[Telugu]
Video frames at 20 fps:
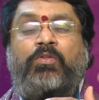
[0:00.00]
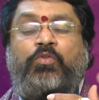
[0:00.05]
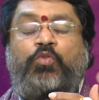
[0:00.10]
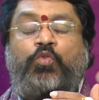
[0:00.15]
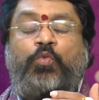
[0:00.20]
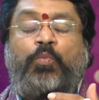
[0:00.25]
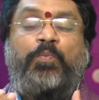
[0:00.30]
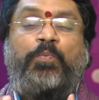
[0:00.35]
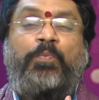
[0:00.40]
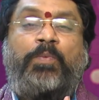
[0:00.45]

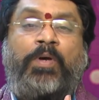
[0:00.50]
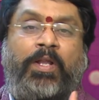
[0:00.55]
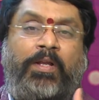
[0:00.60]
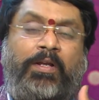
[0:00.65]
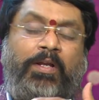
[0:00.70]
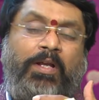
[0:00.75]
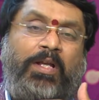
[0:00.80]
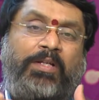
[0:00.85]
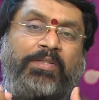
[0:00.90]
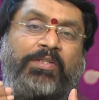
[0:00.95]

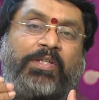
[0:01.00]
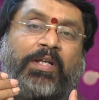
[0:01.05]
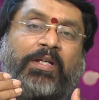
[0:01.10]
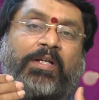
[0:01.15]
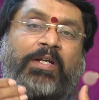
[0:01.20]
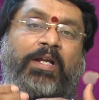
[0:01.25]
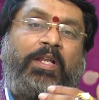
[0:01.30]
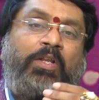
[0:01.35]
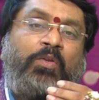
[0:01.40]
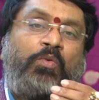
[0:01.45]
శుభ్రంగా
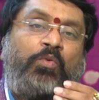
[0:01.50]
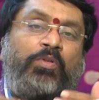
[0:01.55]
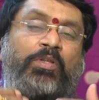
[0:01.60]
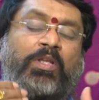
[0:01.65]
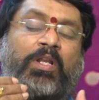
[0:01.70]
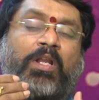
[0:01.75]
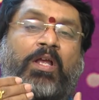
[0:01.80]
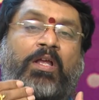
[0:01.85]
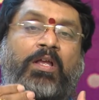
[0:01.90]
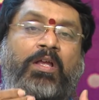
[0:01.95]
చక్కటి
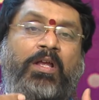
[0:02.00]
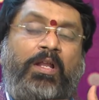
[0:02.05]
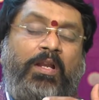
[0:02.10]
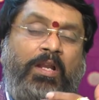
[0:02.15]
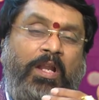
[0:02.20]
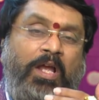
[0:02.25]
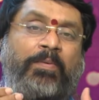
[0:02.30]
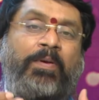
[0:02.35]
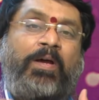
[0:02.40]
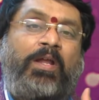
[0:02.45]
నూతన
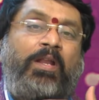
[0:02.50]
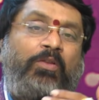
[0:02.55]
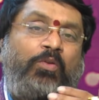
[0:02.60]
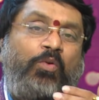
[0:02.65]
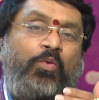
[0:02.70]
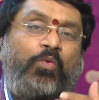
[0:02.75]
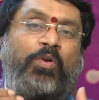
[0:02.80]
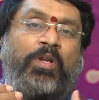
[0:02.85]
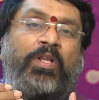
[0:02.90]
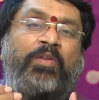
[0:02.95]

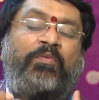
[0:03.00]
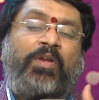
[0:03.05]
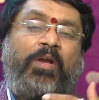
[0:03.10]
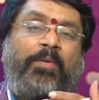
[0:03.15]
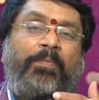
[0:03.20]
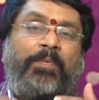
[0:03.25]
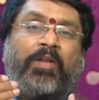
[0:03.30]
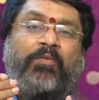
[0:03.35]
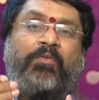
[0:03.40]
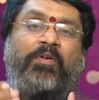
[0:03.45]
లాభాలతో కూడిన
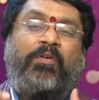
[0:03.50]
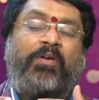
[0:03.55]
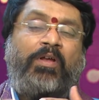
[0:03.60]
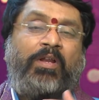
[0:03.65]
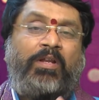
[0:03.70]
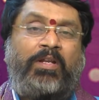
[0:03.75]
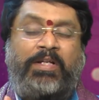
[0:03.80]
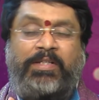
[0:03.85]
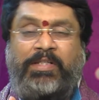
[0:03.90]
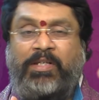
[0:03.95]
వ్యాపార
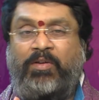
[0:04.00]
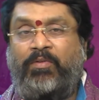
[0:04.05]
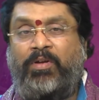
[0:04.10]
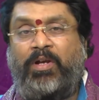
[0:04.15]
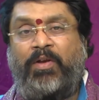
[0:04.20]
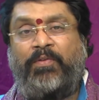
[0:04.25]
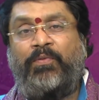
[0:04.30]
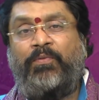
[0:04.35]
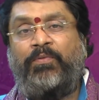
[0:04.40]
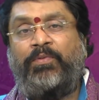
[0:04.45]
వ్యవహారం నడిచే
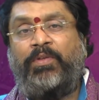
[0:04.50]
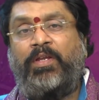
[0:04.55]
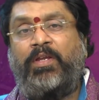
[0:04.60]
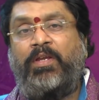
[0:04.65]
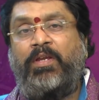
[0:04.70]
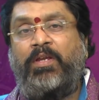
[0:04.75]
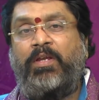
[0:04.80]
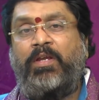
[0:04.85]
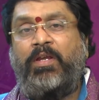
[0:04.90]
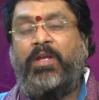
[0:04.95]
అవకాశం ఉంది
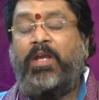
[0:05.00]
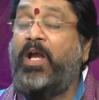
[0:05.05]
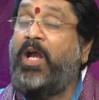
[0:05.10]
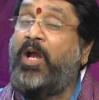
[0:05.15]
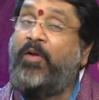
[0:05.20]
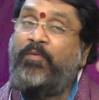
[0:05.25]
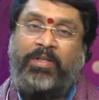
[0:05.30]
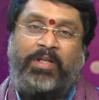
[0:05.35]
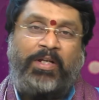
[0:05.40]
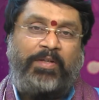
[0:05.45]

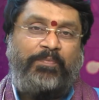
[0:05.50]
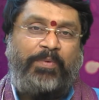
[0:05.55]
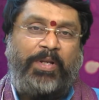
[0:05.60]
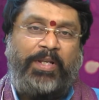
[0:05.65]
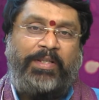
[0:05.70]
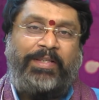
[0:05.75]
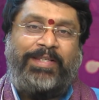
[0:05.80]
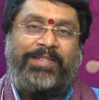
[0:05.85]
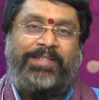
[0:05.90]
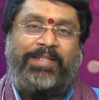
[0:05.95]
ఆ విధంగా
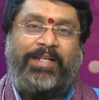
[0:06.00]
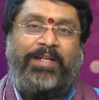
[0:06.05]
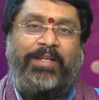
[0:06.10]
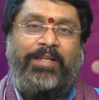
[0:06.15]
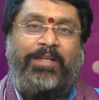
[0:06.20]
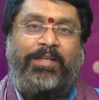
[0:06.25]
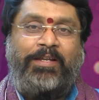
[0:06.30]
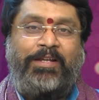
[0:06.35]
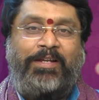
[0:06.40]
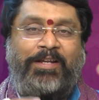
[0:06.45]
ప్రయత్నం
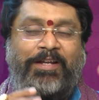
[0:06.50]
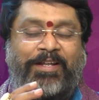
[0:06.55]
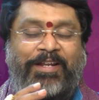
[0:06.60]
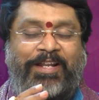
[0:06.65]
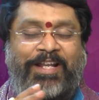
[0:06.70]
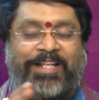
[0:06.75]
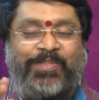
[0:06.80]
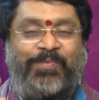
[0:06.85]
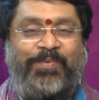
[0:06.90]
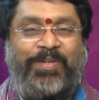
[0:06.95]
చేయండి
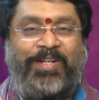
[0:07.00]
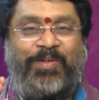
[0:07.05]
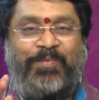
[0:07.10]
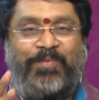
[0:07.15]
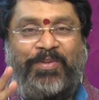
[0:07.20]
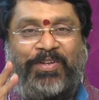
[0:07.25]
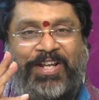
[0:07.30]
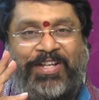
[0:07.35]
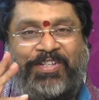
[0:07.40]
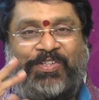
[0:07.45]

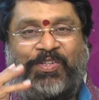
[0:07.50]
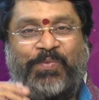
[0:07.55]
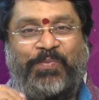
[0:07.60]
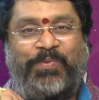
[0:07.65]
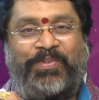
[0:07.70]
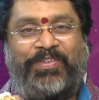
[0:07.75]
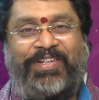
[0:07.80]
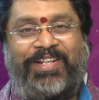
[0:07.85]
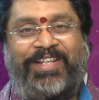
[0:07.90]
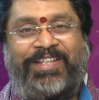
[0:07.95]
రాజమార్గంలో రాజీవ్
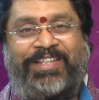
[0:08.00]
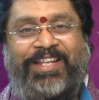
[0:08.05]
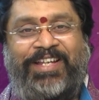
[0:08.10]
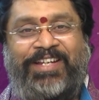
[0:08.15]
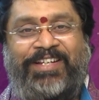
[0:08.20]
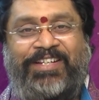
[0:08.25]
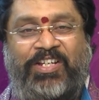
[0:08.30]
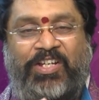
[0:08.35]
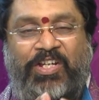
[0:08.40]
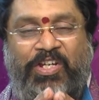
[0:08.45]

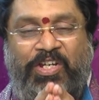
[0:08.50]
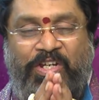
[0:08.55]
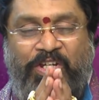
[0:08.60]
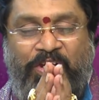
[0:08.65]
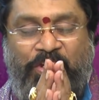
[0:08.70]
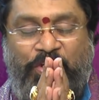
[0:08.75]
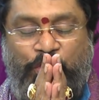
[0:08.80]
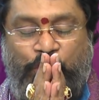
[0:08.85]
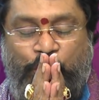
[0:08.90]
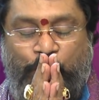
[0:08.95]
పొందగలుగుతారు
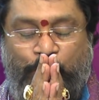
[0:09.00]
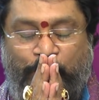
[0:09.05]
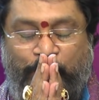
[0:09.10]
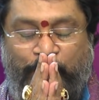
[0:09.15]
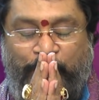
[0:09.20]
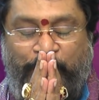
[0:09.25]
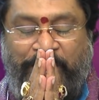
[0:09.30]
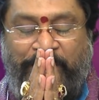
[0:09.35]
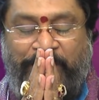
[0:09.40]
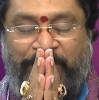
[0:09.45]
శుభం
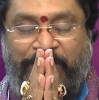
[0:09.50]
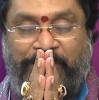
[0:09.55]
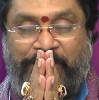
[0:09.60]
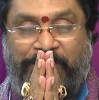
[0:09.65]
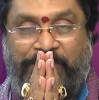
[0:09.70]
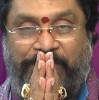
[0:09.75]
బియాదు